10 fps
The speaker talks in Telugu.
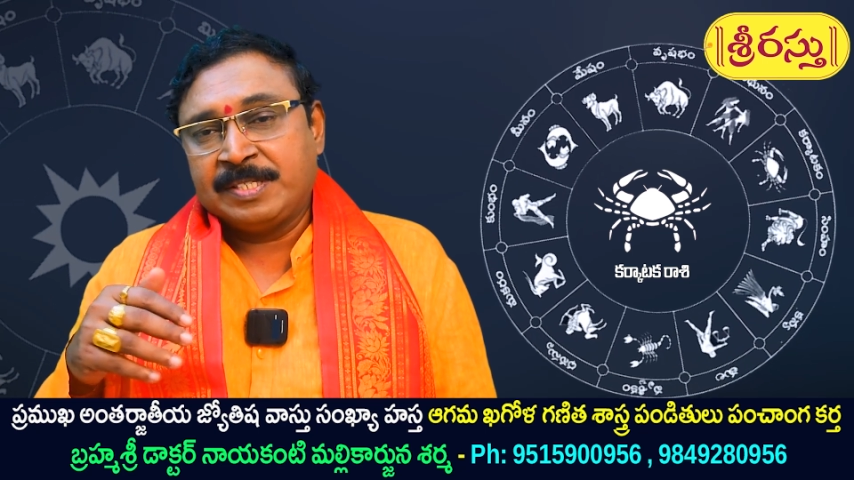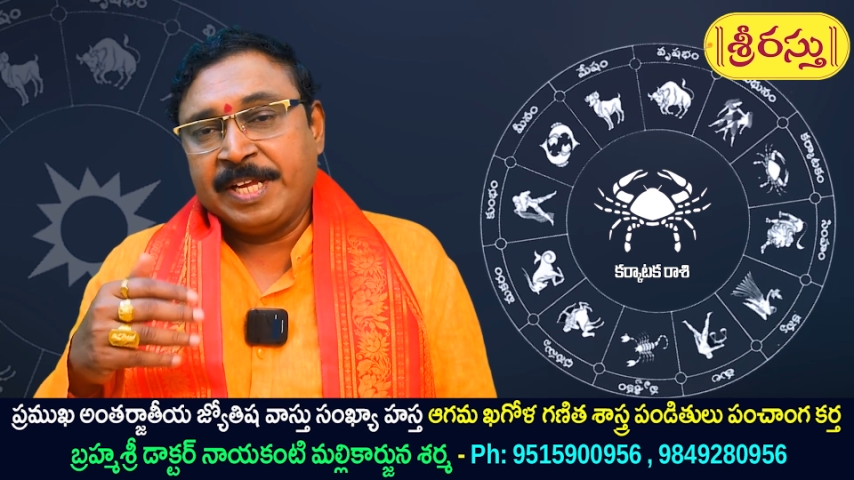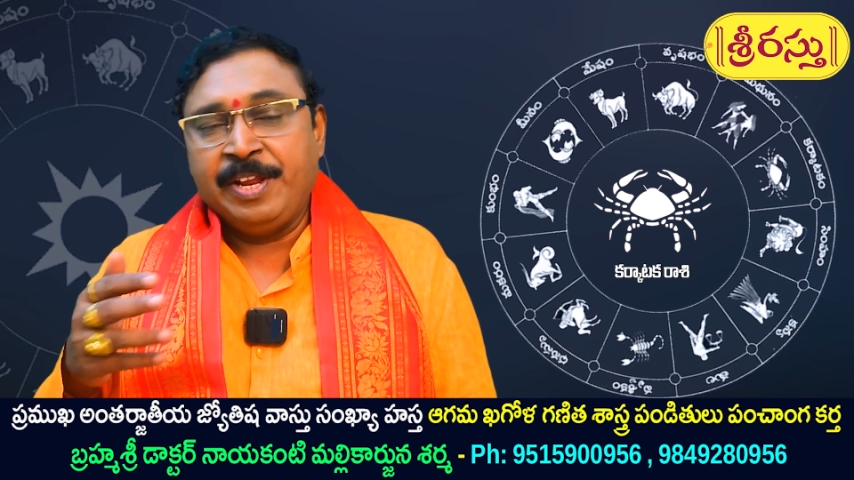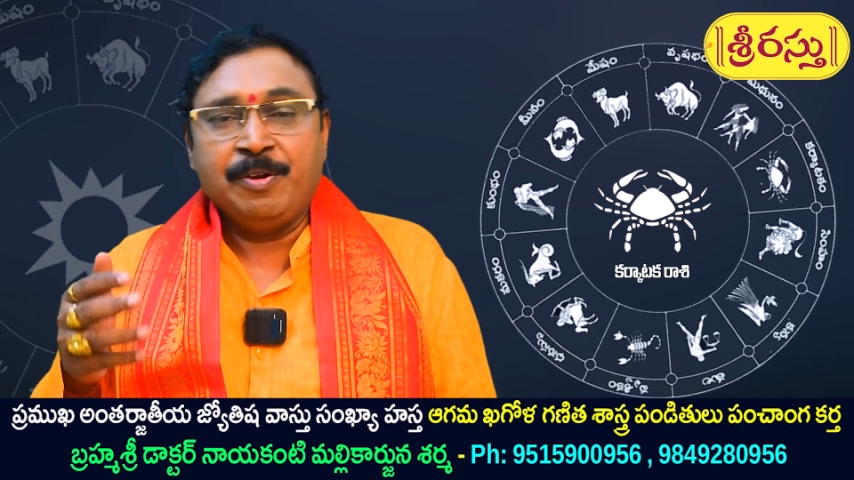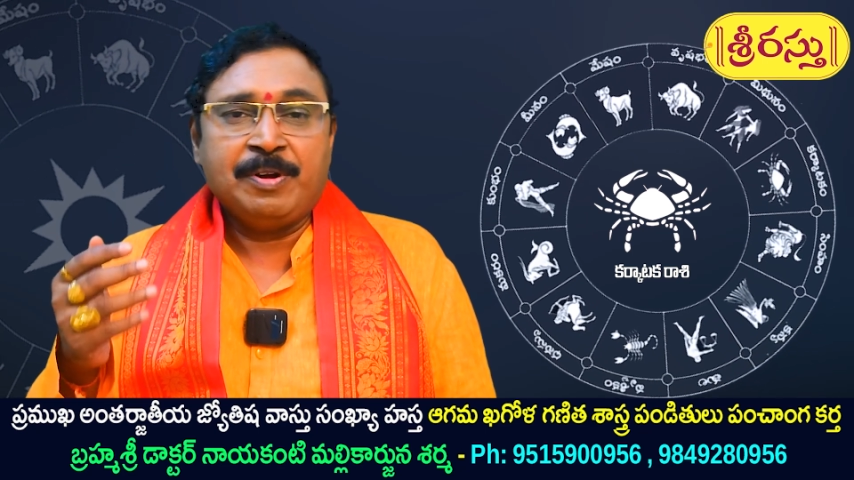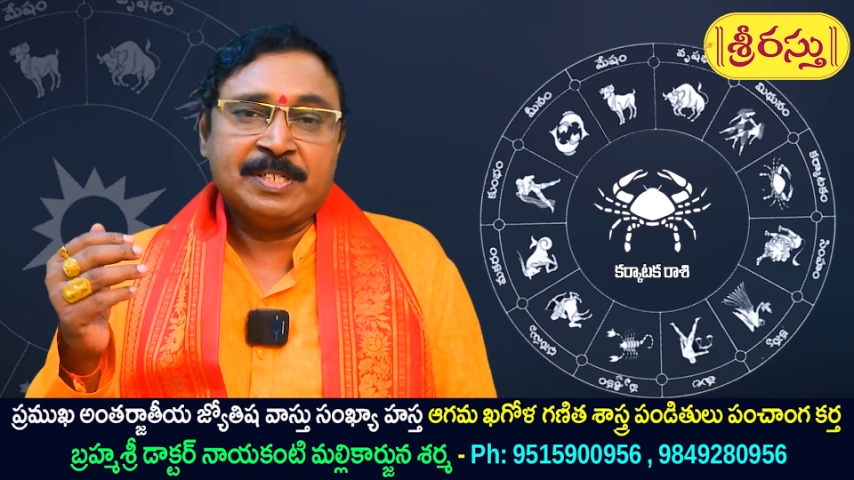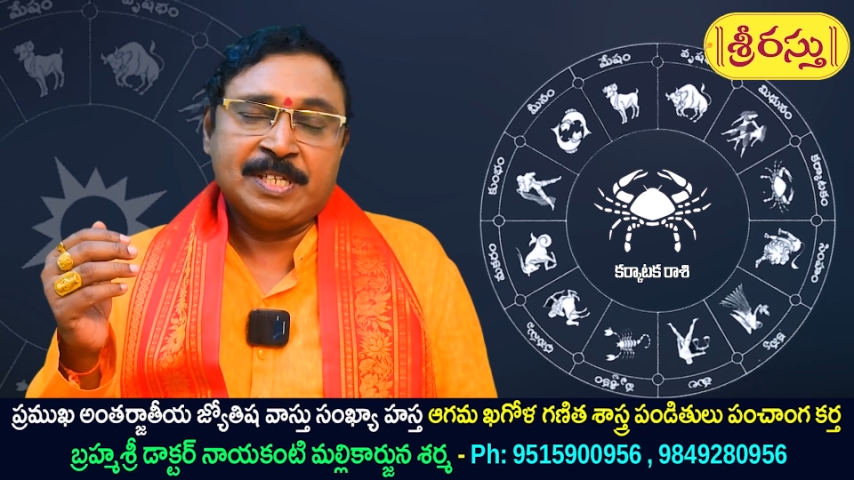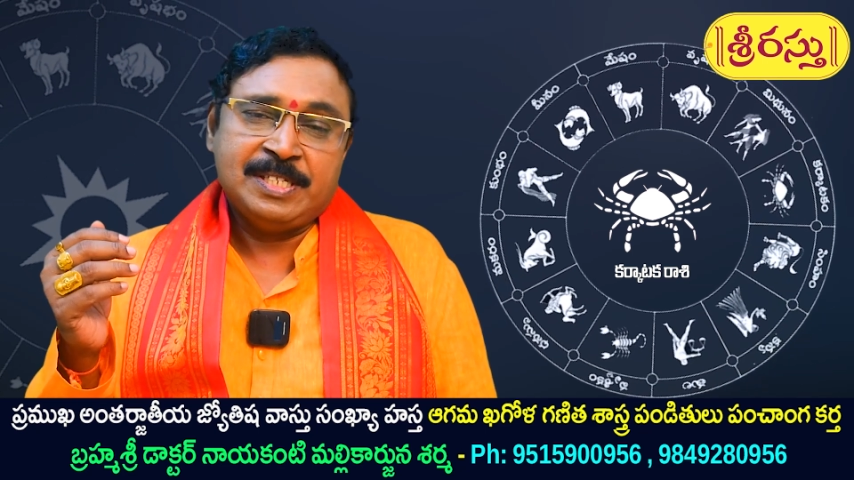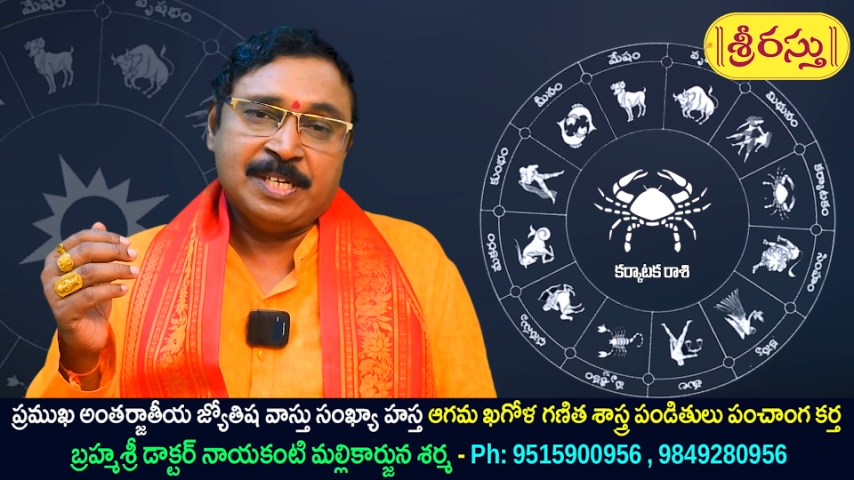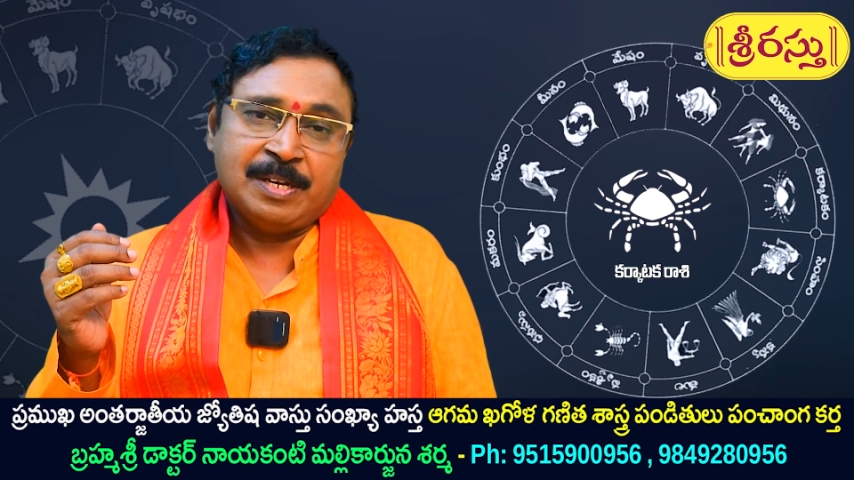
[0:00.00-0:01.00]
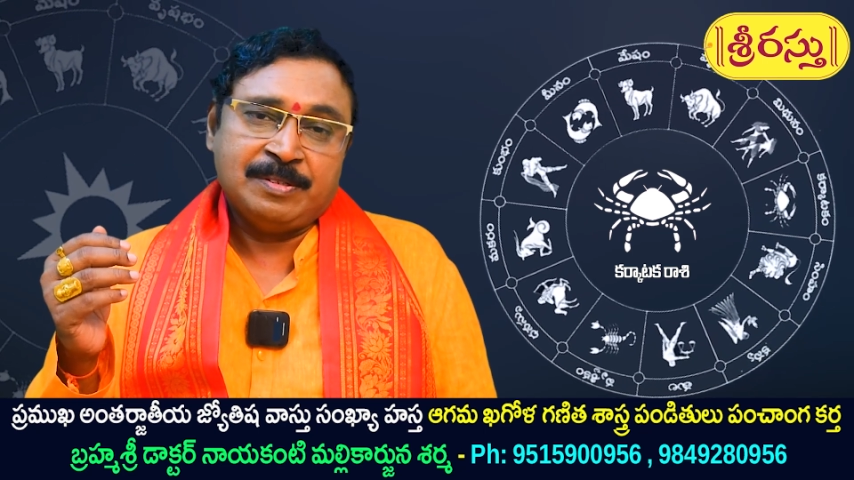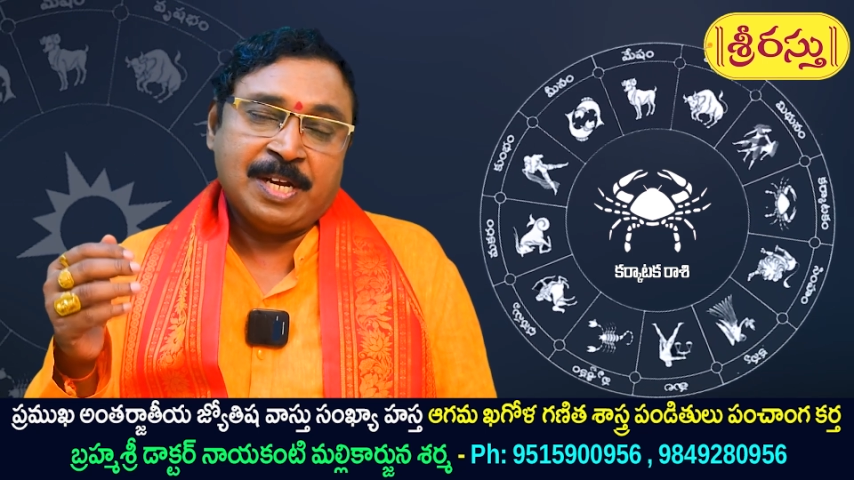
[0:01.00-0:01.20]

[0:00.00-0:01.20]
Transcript: శని యొక్క సంచారం